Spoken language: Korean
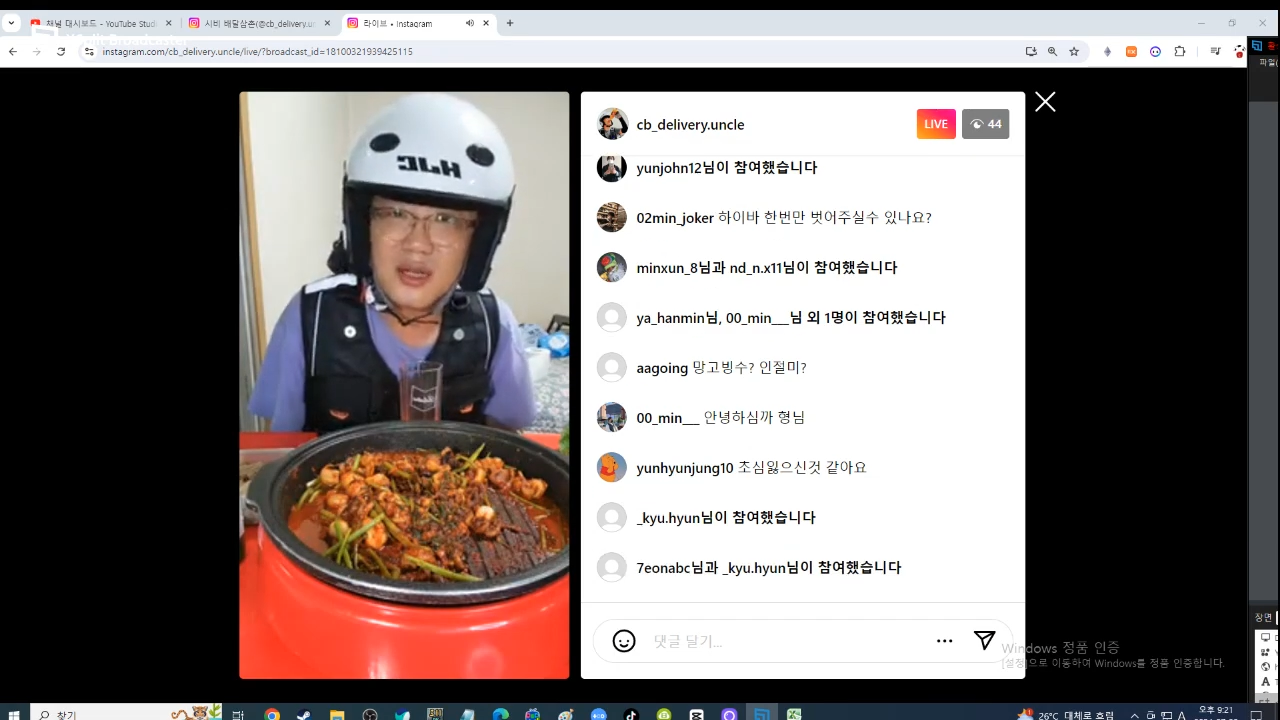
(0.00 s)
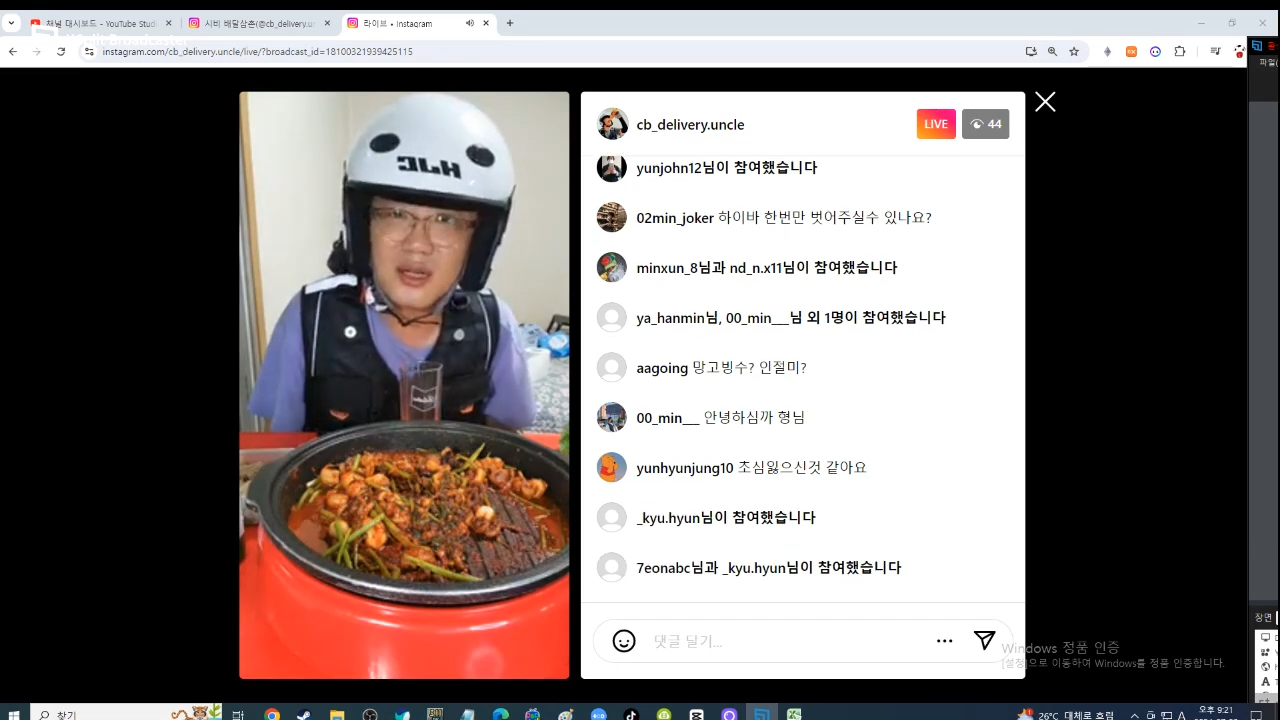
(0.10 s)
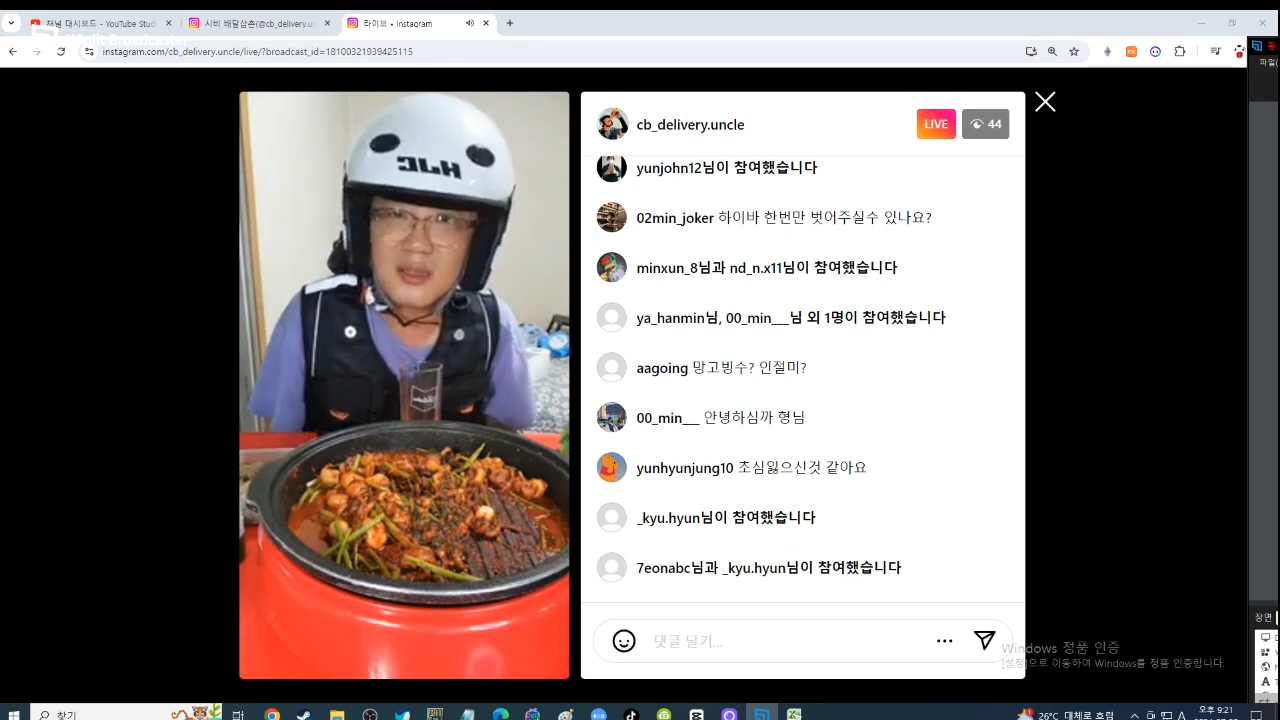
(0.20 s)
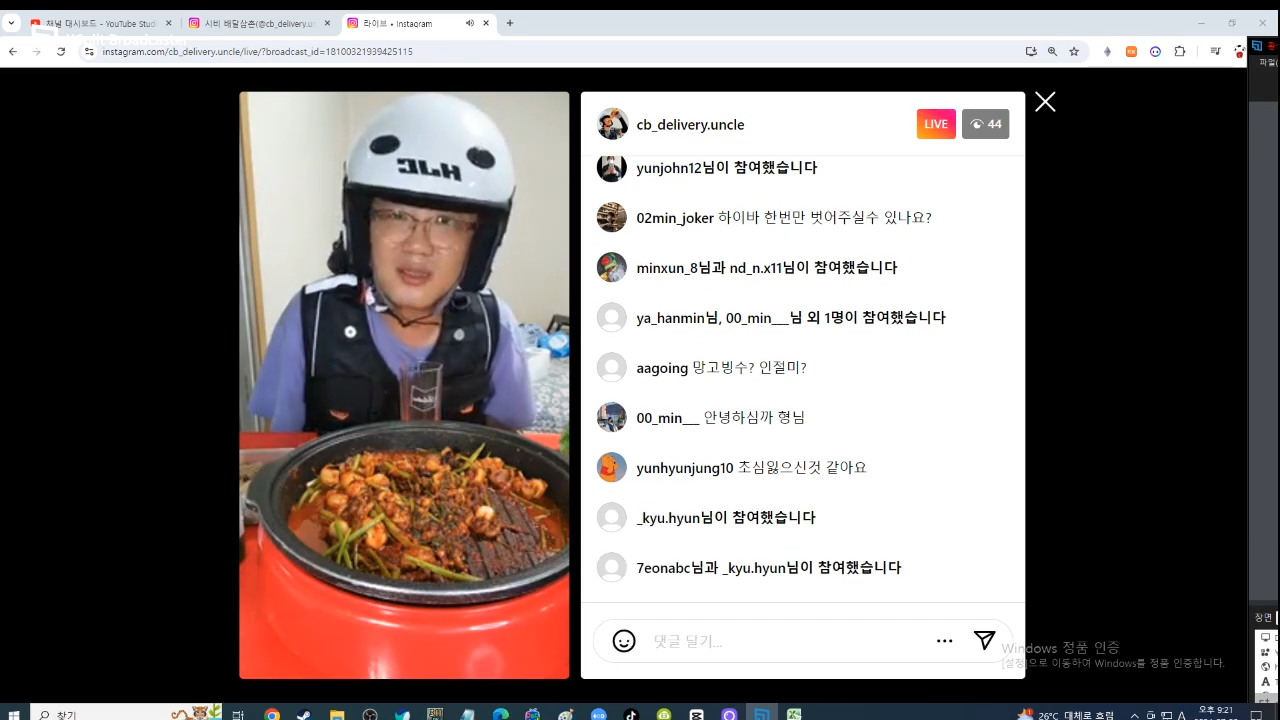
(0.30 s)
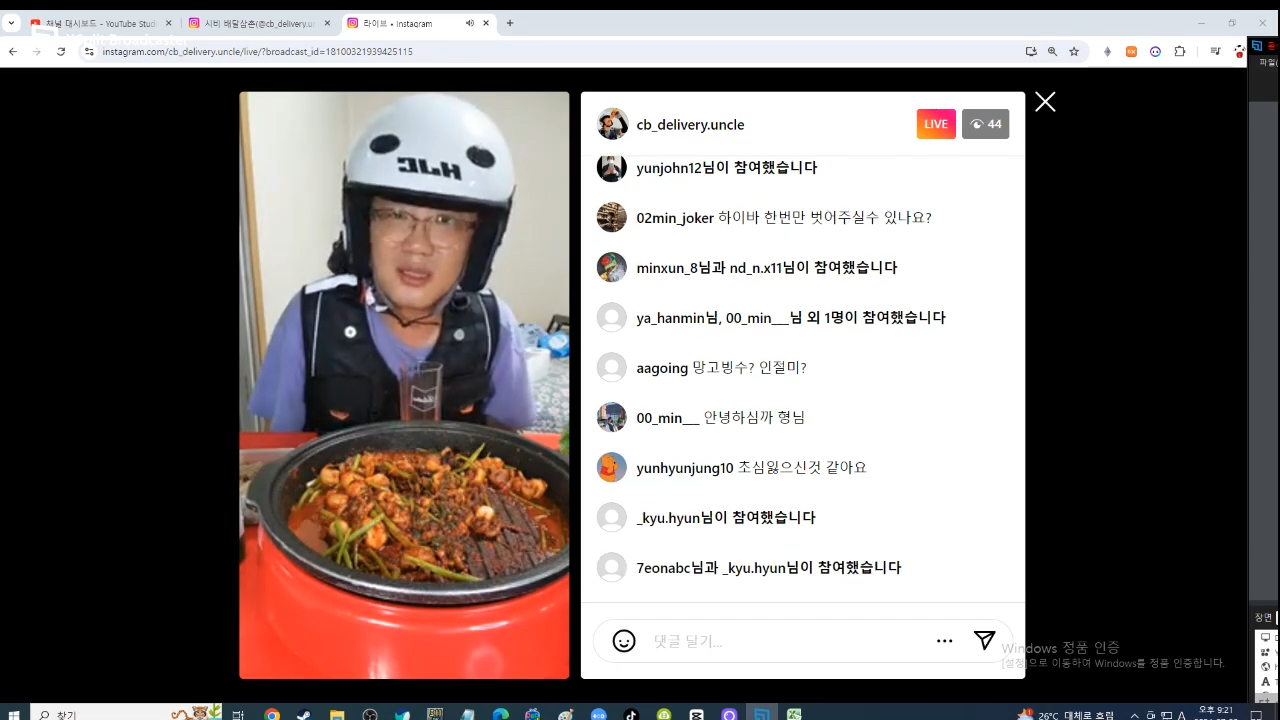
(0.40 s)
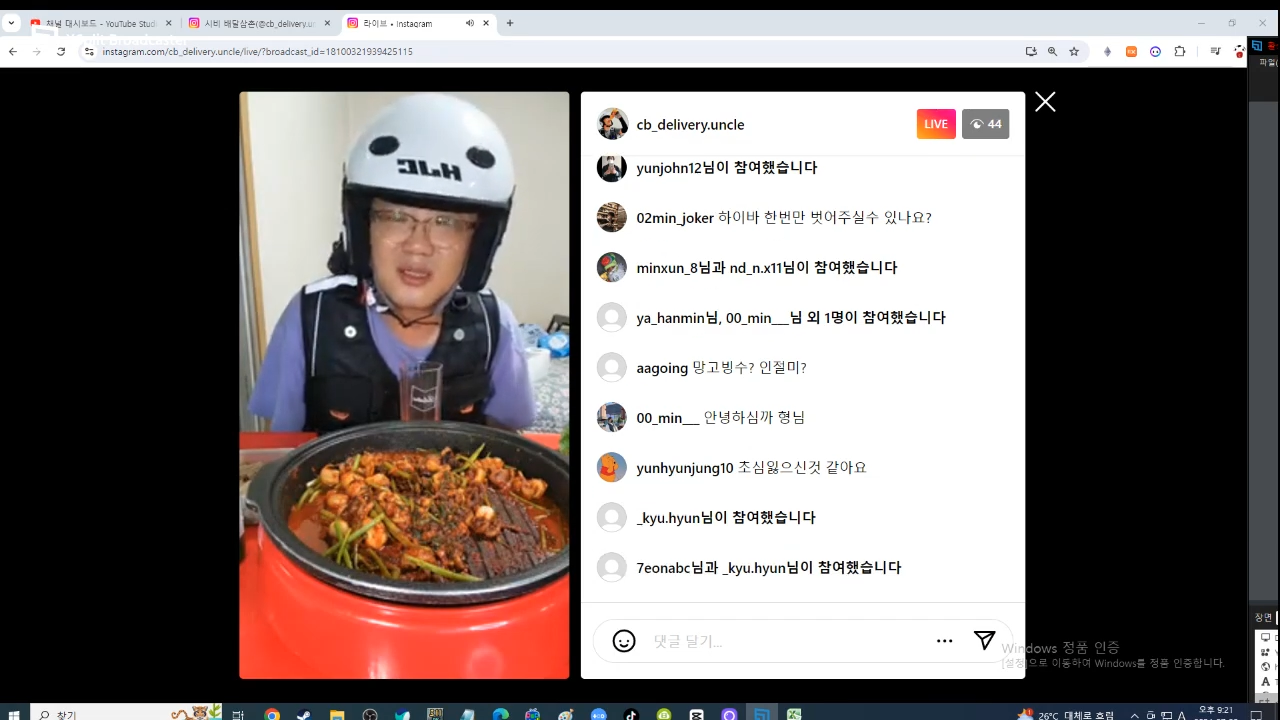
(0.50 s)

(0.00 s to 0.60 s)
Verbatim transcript: 내가 그렇게